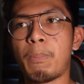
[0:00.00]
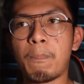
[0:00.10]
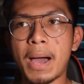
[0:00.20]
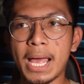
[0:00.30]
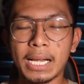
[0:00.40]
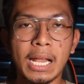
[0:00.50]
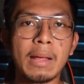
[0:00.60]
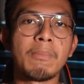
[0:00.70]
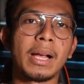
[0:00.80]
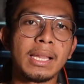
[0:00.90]

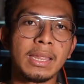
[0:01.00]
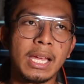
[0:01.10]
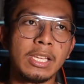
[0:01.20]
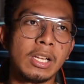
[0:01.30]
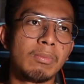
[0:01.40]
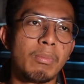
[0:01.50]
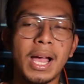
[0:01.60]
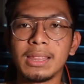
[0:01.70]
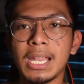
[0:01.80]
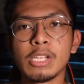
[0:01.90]
para maganda yung
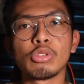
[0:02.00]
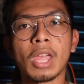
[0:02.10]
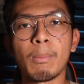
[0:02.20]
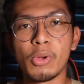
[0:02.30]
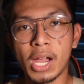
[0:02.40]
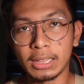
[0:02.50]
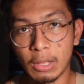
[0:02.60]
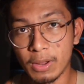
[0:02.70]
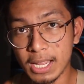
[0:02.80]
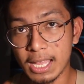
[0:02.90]
maganda lang yung takbo ng
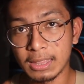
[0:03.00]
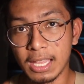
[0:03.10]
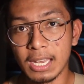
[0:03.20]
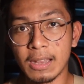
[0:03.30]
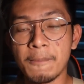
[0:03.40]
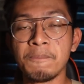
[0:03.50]
katawan natin